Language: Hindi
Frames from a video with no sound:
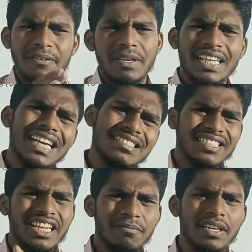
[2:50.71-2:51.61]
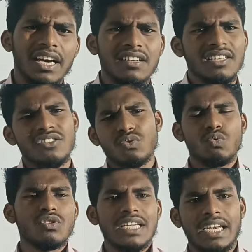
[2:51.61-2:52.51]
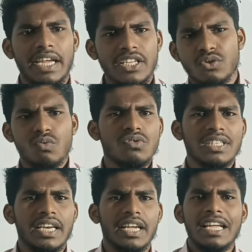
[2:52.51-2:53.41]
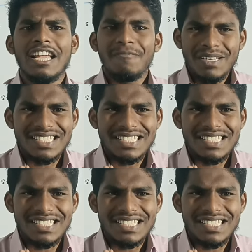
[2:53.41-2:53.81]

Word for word: सभी का सेम यार कि स्कूल जाना है स्कूल जाना है